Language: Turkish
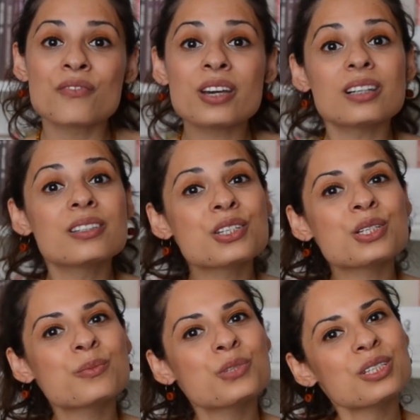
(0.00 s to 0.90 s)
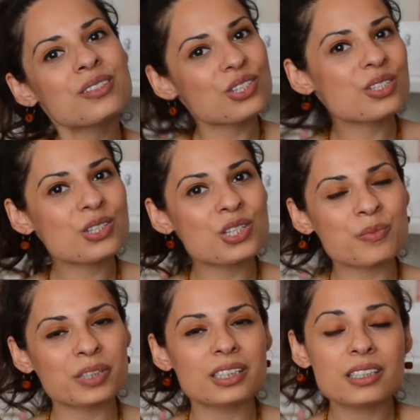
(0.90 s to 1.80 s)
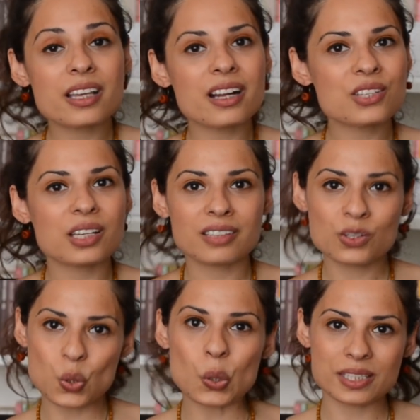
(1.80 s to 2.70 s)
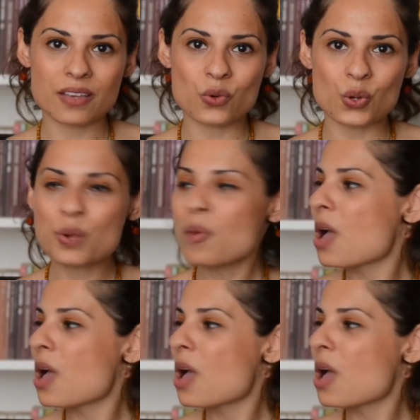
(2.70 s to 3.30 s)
ve alışılmışın dışına çıkmalarını gerçekten çok seviyorum.